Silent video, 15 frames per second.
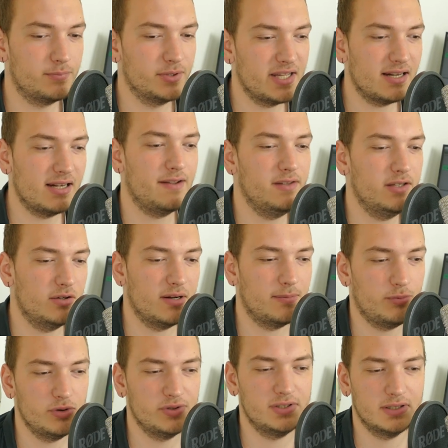Peut-être la vidéo la
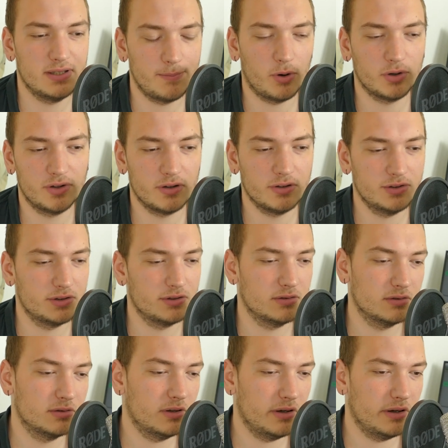plus
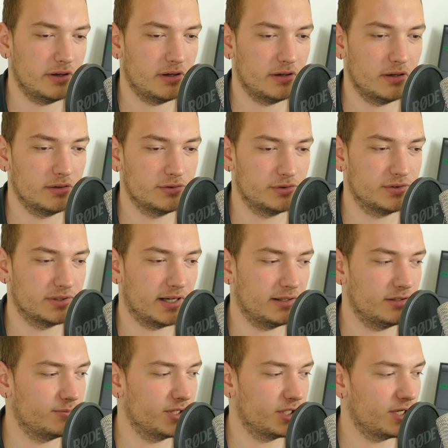importante, euh, ce
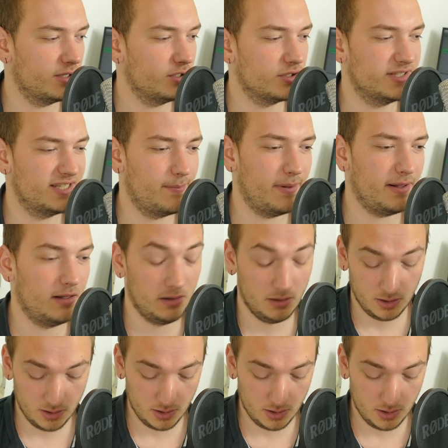sera de ma chaîne, je ne sais pas.